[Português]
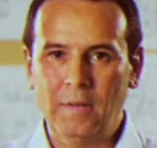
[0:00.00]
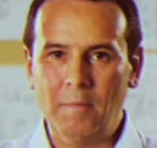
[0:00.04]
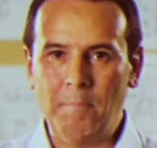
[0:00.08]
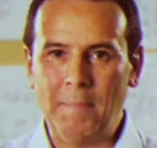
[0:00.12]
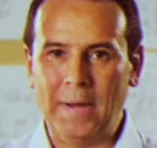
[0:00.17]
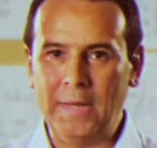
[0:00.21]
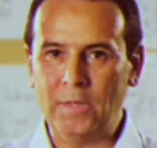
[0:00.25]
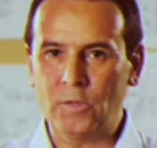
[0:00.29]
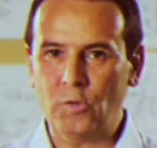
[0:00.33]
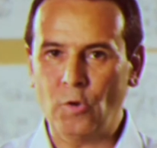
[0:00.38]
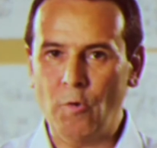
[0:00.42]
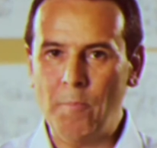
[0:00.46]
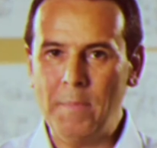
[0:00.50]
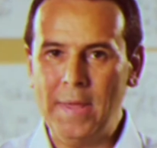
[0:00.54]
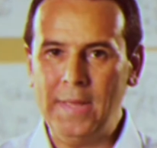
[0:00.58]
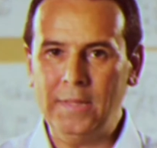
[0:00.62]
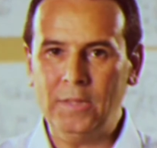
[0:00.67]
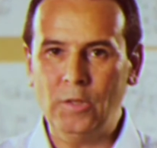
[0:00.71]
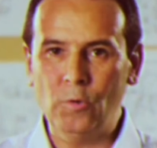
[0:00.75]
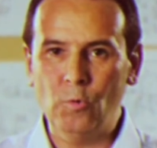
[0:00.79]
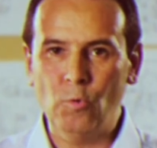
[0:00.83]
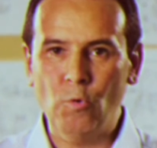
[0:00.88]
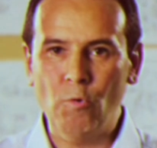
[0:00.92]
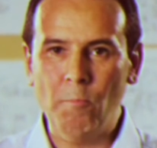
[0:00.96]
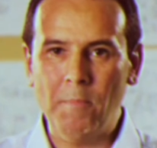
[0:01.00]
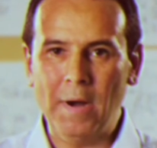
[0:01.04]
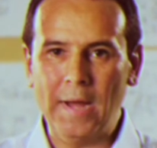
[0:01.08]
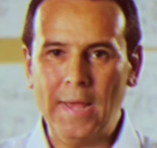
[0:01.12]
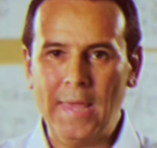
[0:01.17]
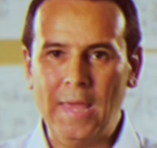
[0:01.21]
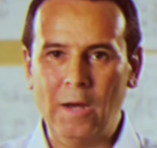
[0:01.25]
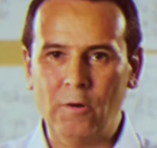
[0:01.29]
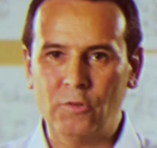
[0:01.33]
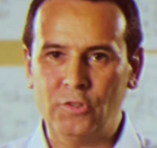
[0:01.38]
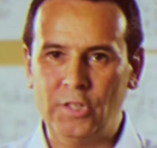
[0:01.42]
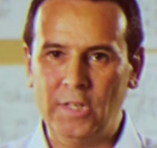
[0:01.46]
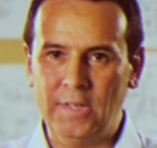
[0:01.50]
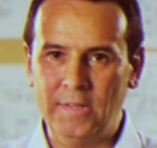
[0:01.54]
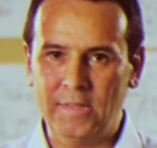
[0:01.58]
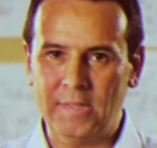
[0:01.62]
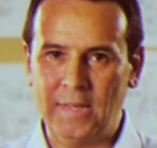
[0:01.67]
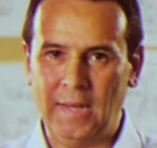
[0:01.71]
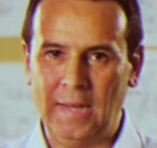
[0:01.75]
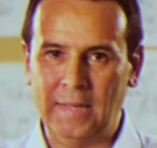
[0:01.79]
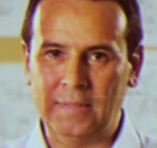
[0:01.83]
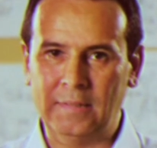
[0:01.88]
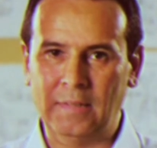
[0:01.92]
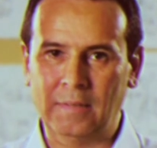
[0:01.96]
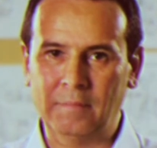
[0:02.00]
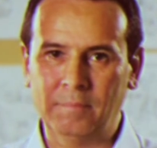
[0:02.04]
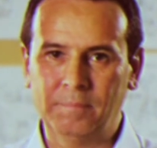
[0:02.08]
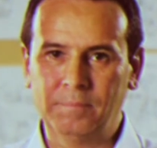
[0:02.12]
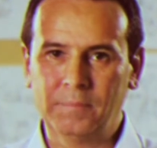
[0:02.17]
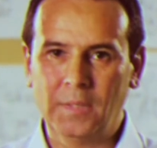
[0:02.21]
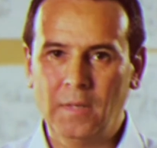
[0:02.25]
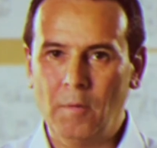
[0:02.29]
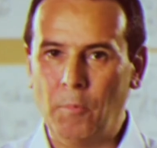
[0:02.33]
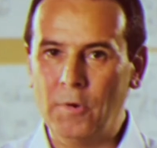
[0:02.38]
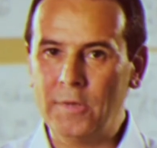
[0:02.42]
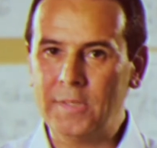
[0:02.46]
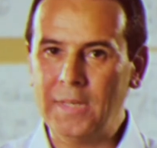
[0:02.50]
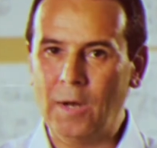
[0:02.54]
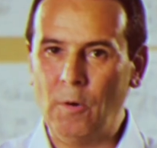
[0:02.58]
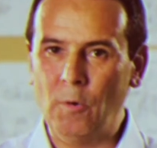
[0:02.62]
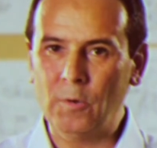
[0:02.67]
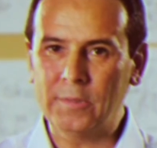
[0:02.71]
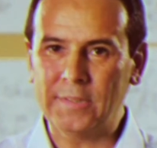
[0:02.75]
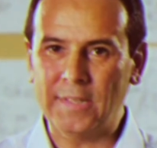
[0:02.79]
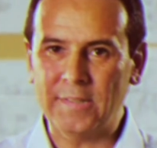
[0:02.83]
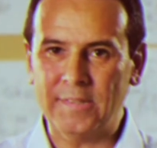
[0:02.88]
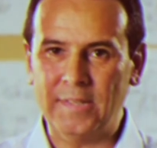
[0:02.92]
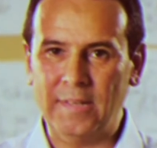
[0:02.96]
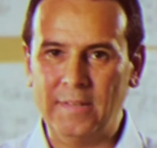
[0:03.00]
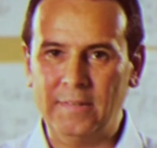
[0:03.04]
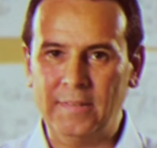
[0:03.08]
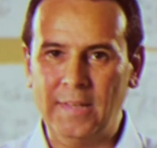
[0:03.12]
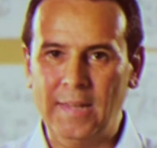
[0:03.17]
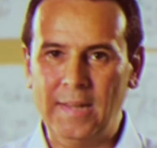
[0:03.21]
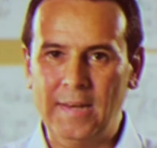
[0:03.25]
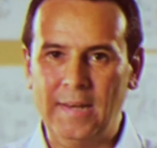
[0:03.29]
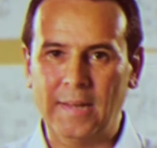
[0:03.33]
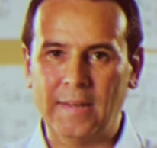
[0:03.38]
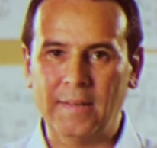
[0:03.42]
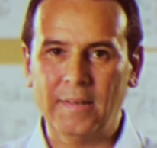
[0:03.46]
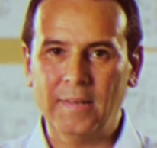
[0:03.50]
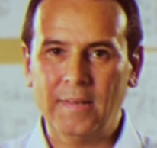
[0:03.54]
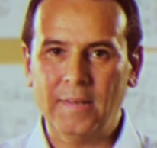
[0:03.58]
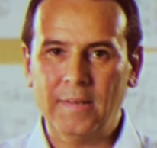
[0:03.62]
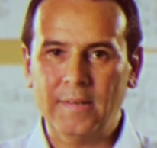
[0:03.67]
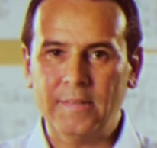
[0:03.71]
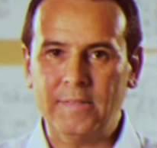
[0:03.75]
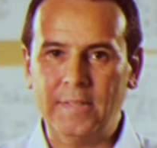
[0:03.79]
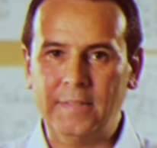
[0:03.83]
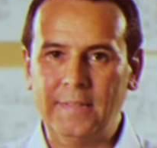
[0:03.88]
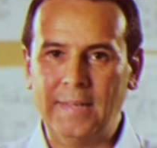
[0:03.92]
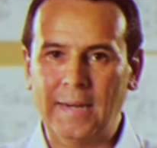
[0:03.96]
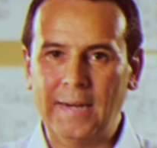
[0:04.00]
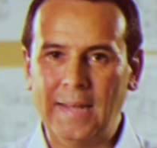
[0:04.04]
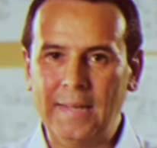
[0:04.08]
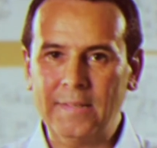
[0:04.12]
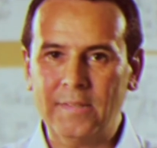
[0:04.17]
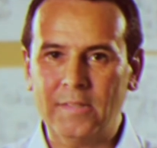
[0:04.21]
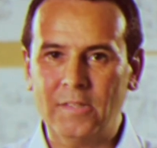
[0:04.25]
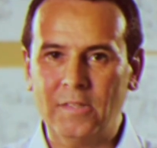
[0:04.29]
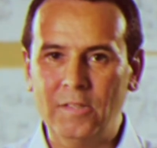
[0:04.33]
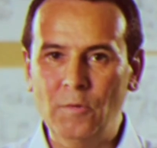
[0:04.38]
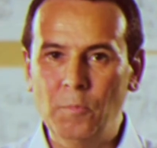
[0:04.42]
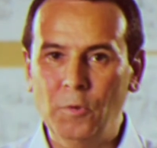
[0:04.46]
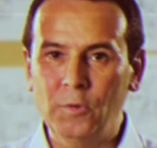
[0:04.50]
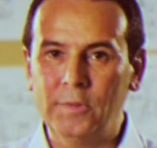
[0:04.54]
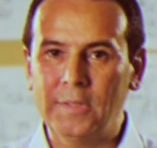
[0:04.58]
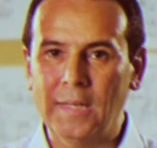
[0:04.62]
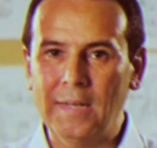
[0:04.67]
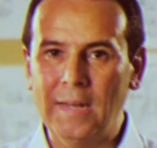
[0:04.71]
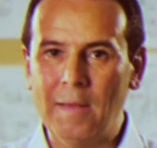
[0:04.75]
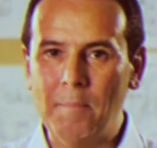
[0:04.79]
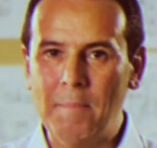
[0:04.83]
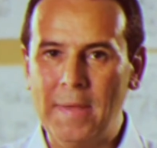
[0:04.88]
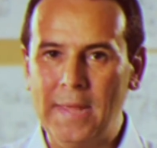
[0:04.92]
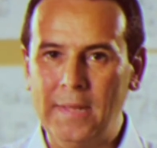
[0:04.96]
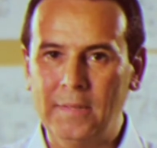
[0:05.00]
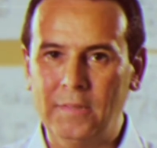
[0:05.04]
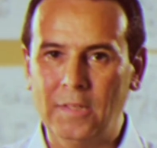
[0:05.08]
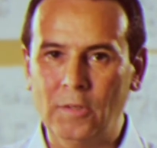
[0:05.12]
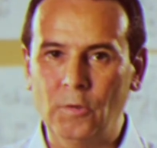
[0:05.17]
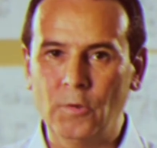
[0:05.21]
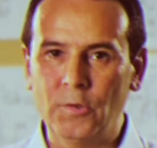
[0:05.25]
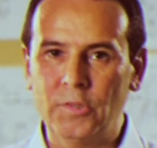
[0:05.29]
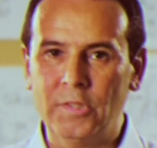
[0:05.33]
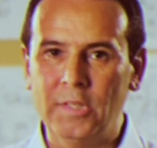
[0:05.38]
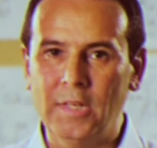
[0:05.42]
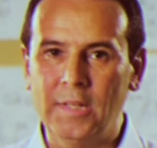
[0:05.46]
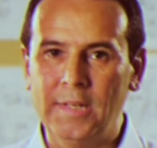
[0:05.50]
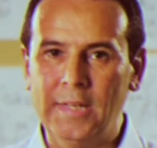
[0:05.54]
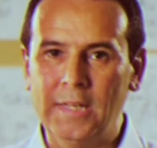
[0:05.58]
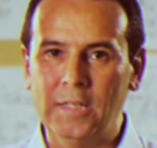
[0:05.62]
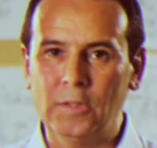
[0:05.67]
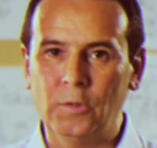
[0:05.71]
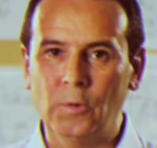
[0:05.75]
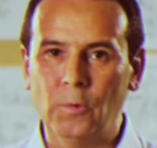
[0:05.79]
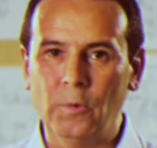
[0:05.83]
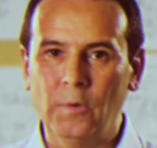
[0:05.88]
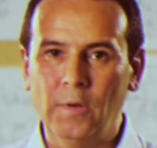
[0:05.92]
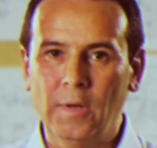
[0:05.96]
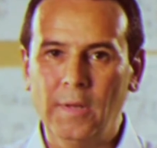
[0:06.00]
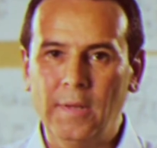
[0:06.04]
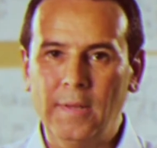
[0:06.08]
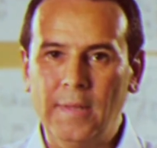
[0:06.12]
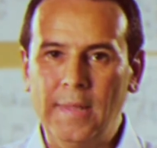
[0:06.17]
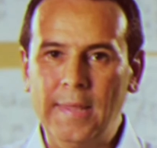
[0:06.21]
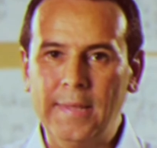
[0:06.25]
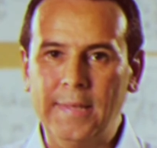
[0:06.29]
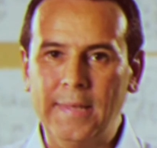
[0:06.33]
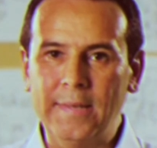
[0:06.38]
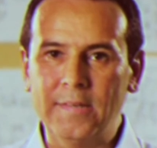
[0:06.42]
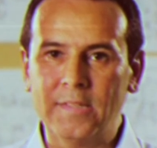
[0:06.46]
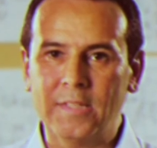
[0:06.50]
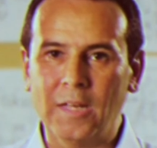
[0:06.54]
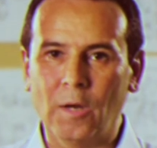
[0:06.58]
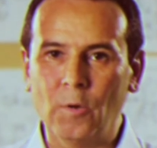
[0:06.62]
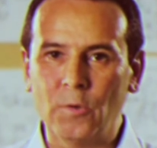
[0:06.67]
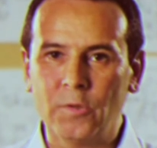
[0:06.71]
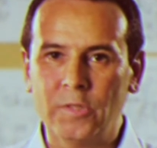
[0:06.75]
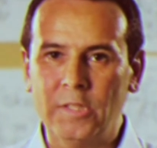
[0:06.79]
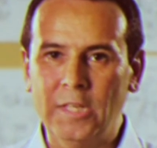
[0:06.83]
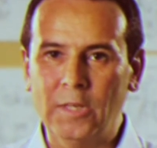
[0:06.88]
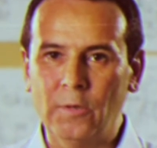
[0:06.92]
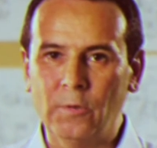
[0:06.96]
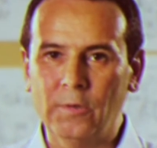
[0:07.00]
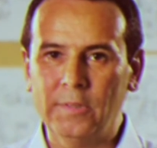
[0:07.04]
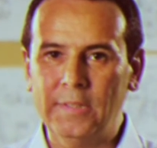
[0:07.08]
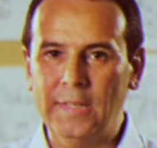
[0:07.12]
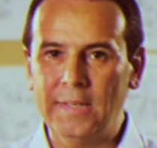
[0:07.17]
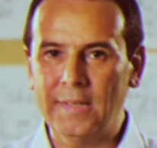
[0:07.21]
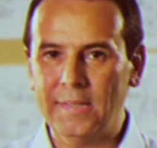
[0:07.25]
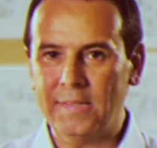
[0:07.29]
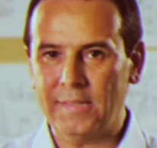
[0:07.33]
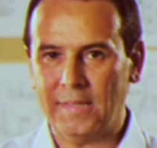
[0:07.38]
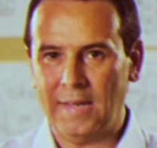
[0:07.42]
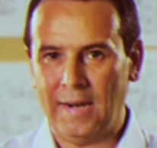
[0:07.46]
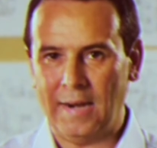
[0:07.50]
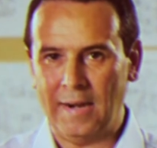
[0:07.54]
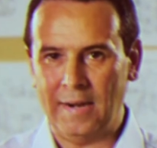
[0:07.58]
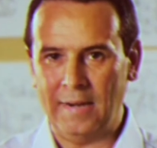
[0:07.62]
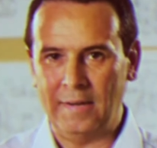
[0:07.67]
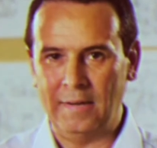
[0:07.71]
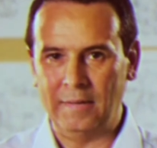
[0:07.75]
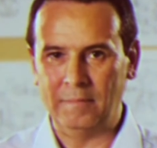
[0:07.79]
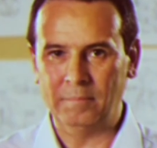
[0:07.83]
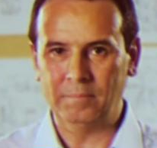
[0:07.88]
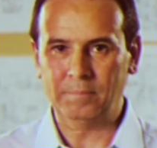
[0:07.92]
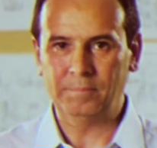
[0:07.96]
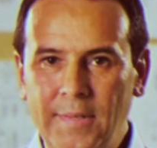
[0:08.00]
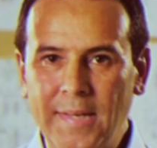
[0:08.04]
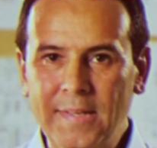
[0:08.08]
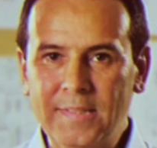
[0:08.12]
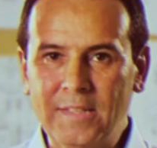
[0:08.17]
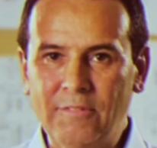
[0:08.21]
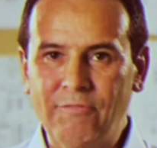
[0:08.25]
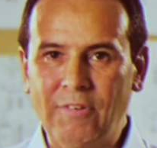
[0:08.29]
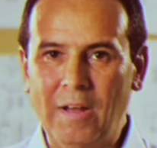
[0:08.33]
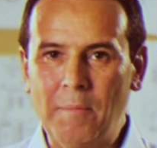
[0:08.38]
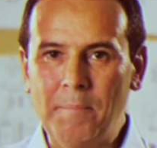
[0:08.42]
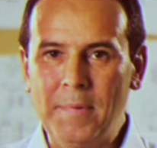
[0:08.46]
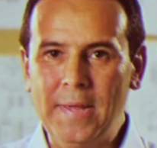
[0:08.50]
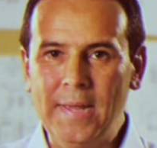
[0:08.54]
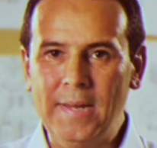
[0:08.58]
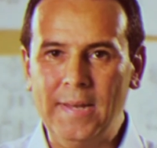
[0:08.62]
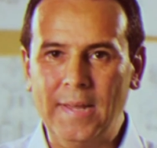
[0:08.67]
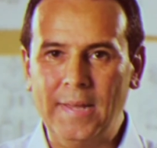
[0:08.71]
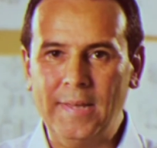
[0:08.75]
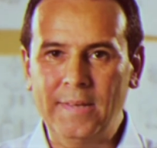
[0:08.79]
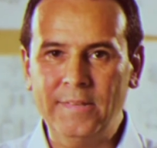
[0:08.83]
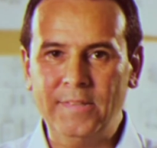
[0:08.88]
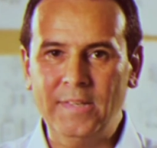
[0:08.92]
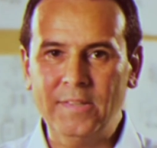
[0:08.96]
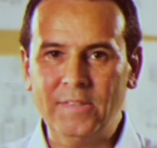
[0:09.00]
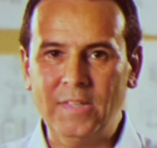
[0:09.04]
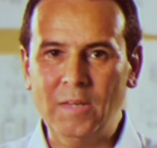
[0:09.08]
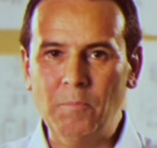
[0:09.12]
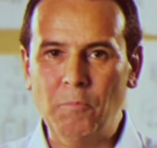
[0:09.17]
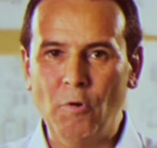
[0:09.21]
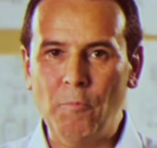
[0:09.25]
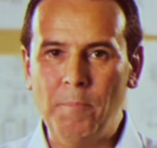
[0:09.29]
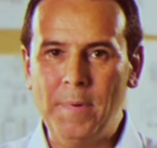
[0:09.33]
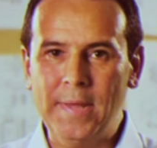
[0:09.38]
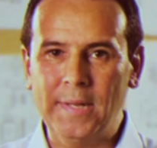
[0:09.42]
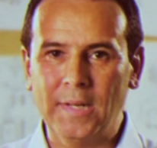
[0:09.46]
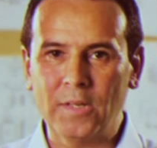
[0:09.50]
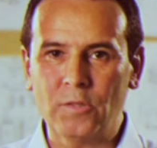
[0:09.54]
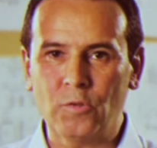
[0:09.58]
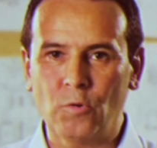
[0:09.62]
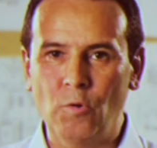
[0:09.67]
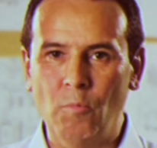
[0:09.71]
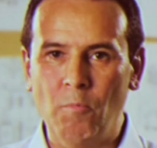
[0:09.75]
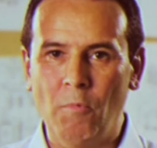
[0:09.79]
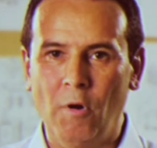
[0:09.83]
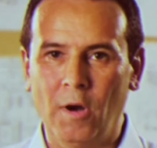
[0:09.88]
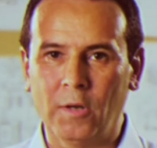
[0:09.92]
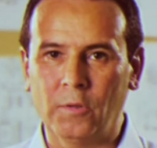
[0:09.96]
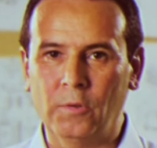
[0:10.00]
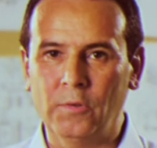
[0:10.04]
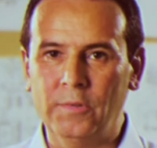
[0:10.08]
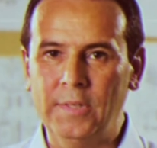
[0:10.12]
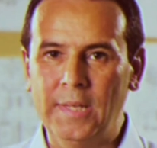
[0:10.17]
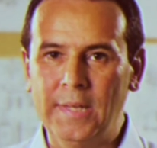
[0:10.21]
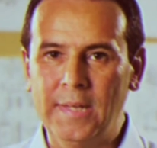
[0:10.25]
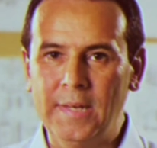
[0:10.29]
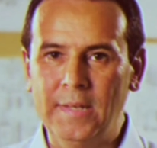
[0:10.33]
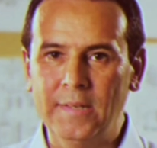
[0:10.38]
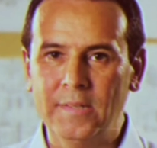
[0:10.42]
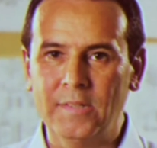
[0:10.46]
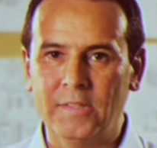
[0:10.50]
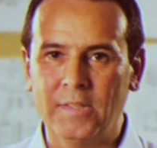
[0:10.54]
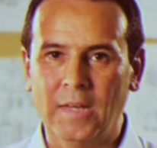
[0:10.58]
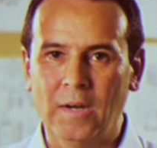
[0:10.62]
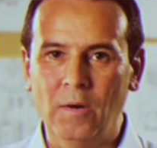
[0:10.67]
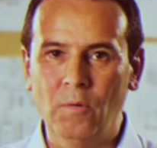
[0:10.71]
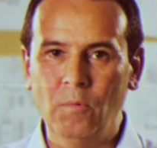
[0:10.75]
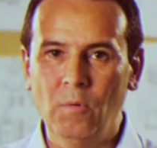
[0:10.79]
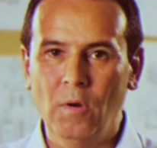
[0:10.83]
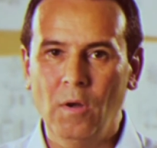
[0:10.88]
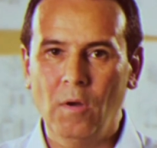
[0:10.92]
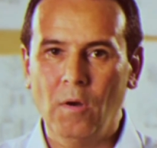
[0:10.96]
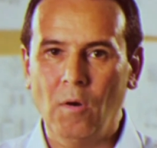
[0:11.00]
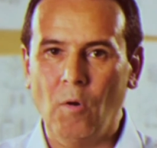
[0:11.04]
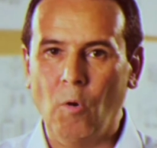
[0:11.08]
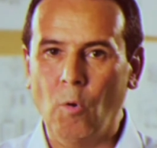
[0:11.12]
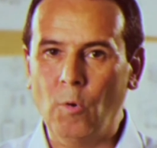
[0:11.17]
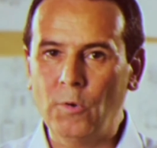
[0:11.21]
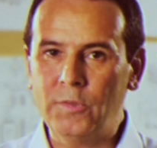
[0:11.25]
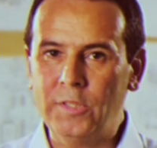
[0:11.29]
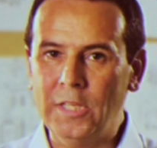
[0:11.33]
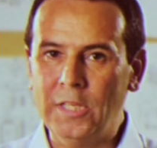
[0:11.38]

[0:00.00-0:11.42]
mas somente uma é utilizada pois a outra centelha se dará simultaneamente no cilindro em que está o ciclo de descarga. Nesta família existem bobinas com módulo de ignição ou